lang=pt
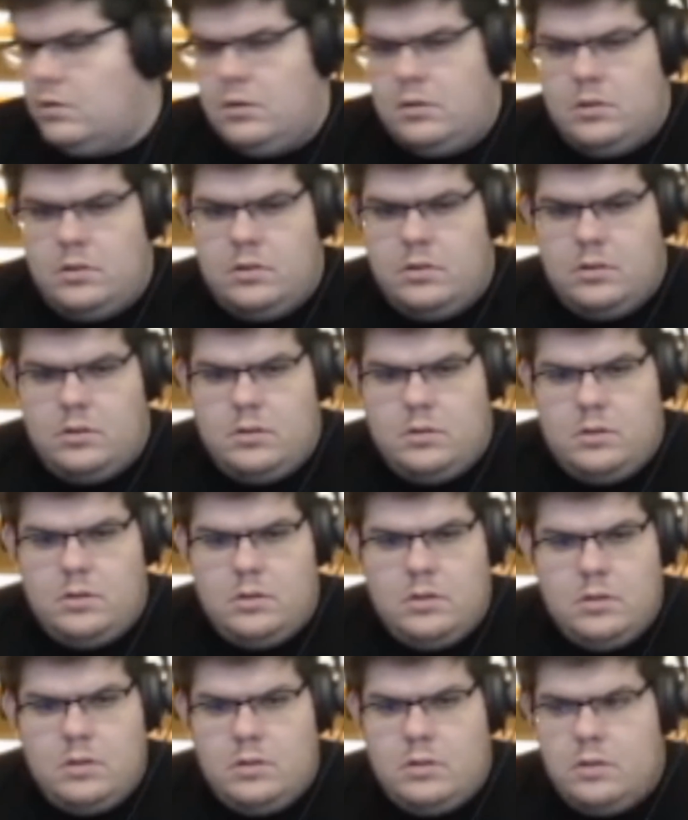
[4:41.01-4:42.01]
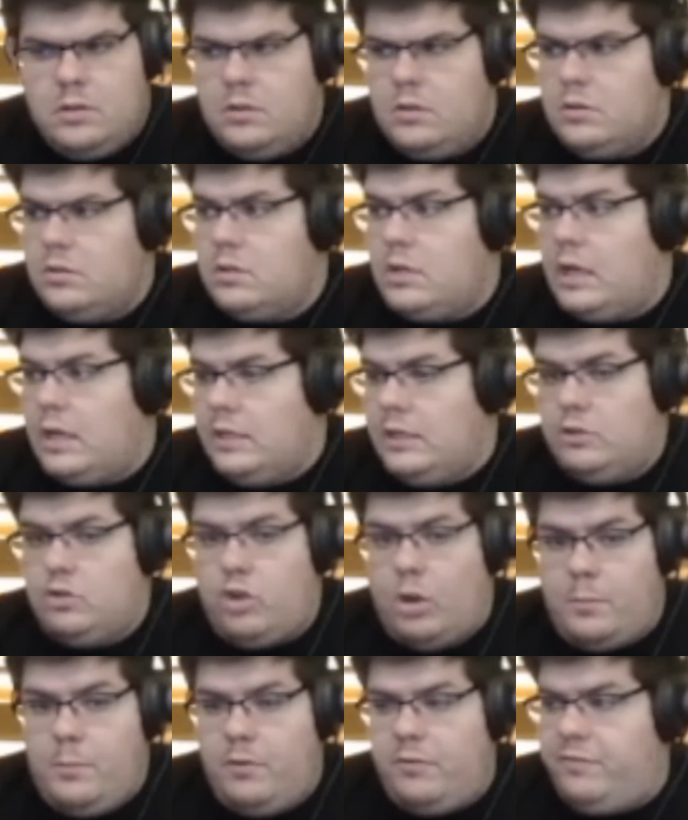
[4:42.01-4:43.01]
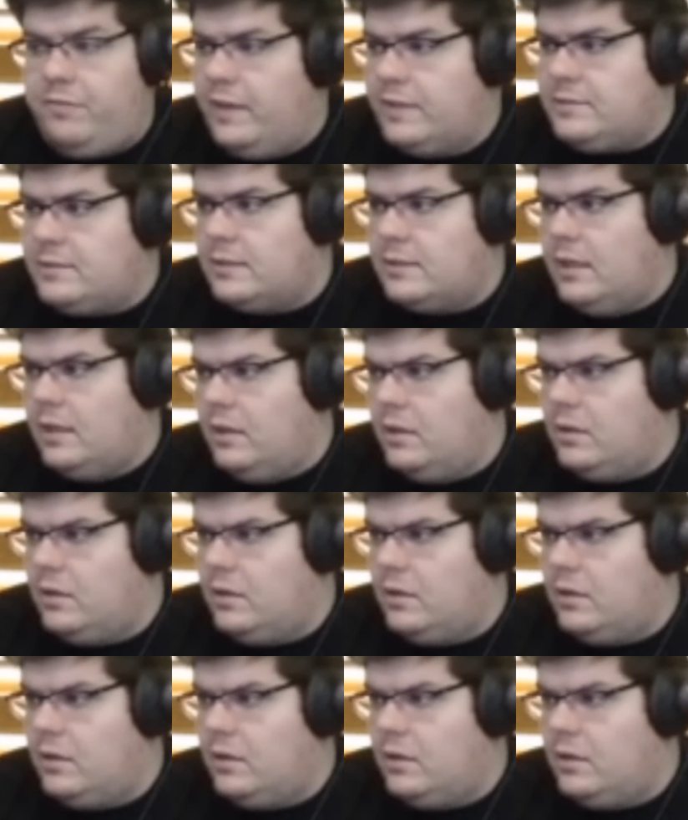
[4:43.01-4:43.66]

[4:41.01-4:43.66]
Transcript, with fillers: apareceu de novo. E toma Nossa, ofensa, tá? Tinha